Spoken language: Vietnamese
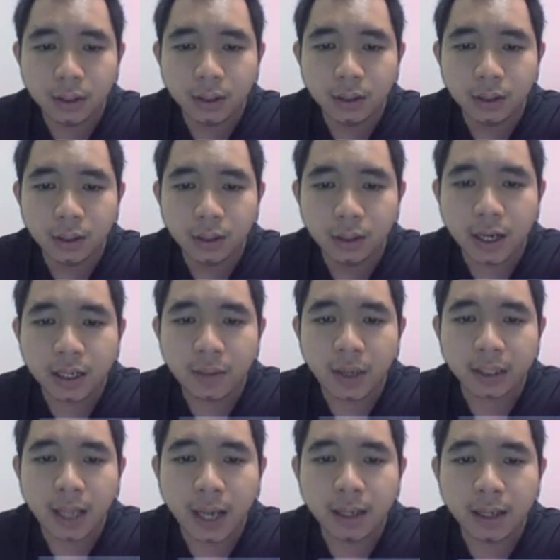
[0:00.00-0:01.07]
rồi đây các bạn
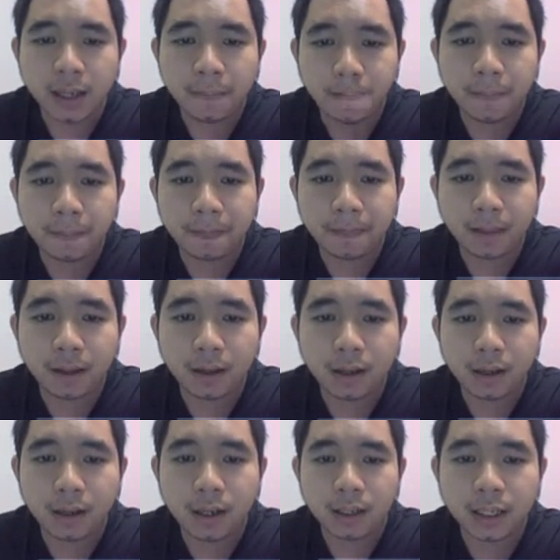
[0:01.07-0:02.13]
thấy
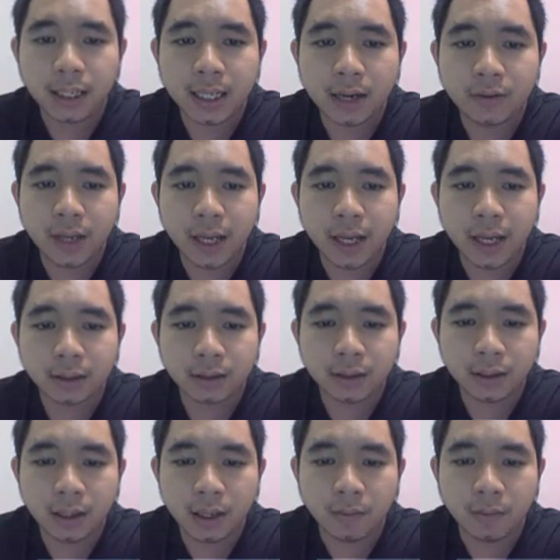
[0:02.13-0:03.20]
cái giao diện
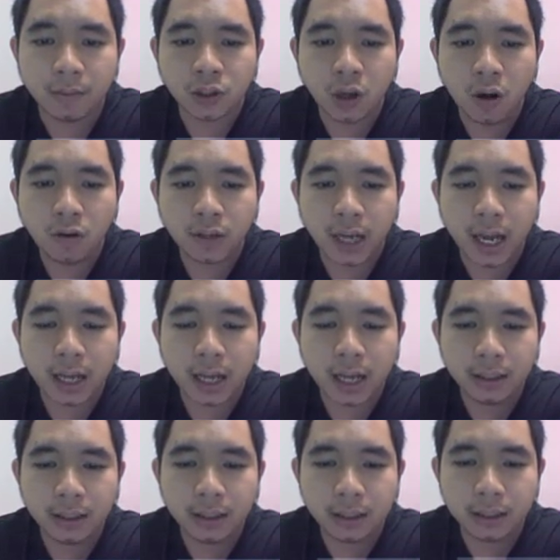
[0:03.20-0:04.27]
à, một số cái
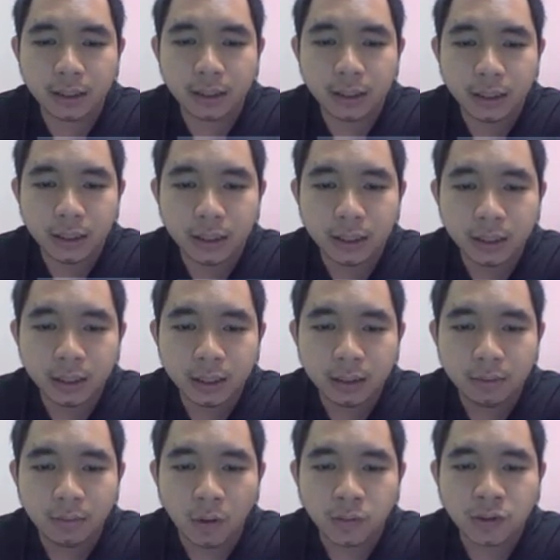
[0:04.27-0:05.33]

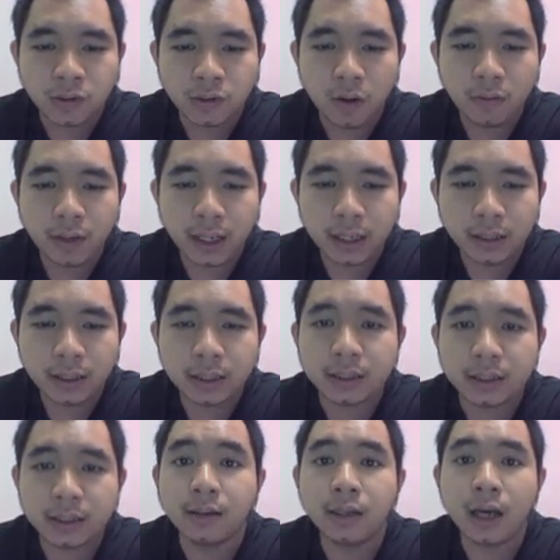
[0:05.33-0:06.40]
một số cái
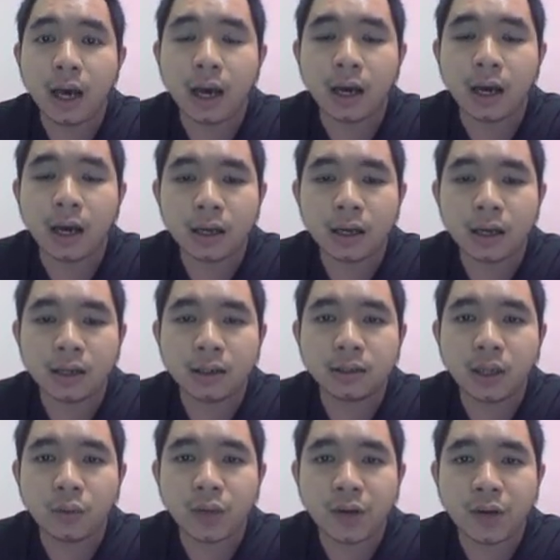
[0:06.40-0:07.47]
chữ uh, trong
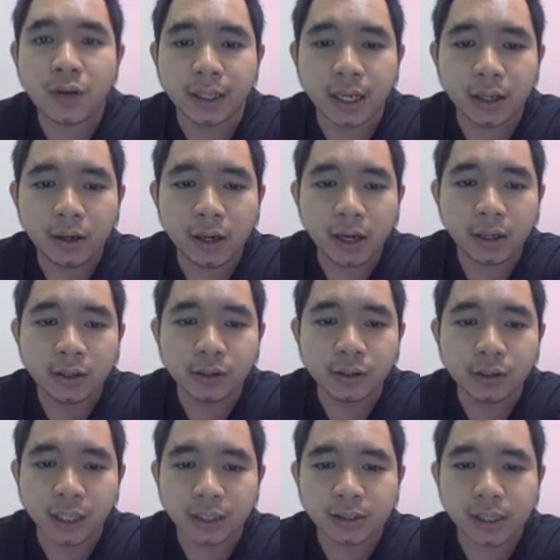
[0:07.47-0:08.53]
giao diện này nó đã được dịch
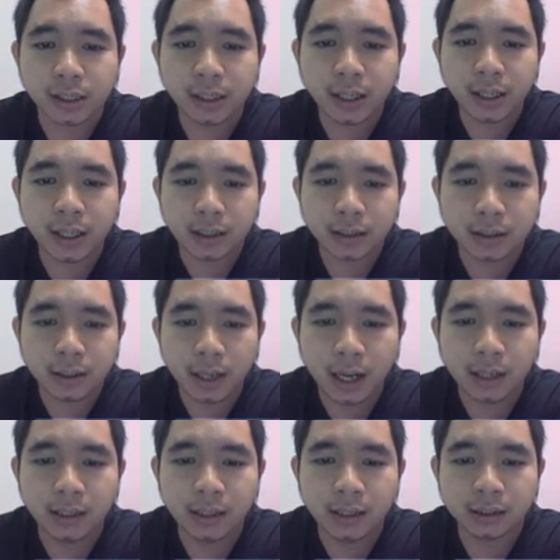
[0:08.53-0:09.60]
sang tiếng Anh à, dịch
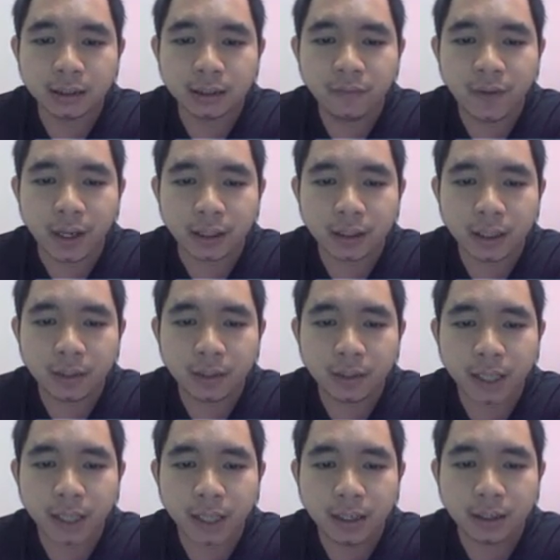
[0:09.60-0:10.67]
sang tiếng Việt để các bạn thấy
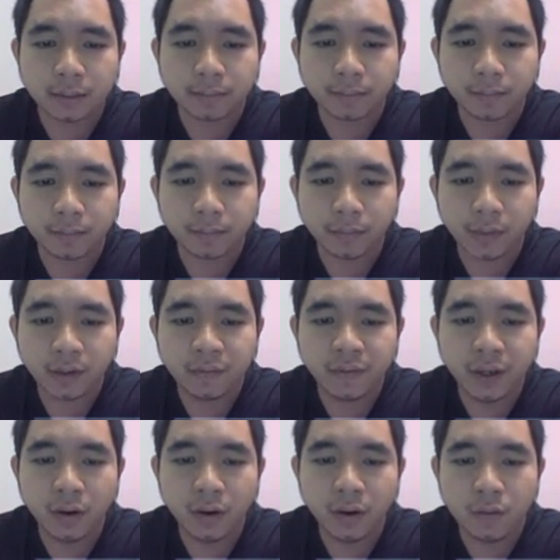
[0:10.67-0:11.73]
nè view
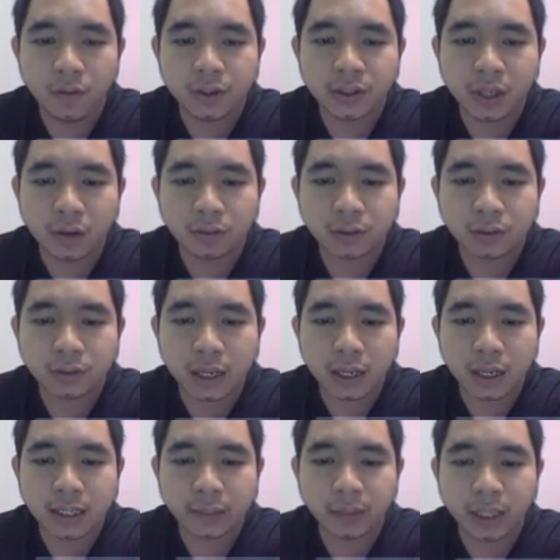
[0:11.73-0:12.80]
all results là xem
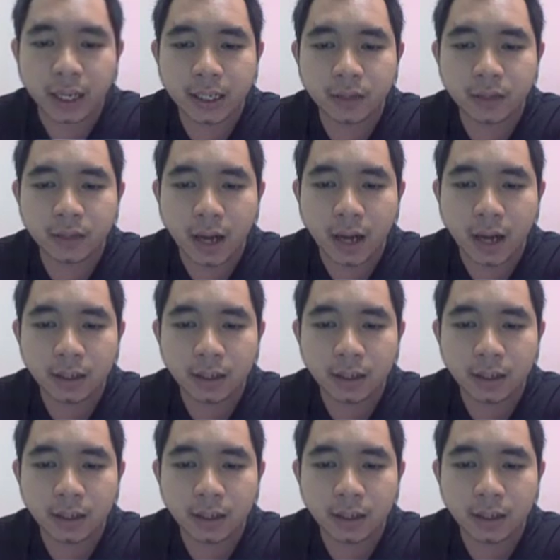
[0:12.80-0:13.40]
tất cả kết quả nè